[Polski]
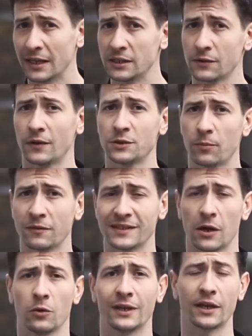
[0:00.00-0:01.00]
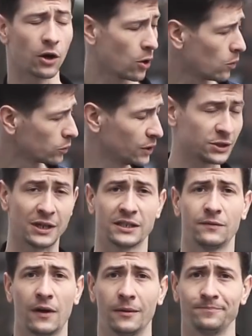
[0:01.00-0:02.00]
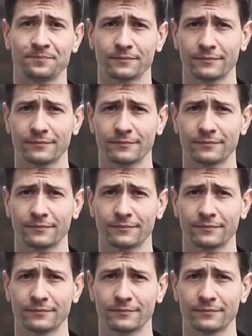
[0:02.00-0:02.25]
analizować, powstało takie koło, które się nazywa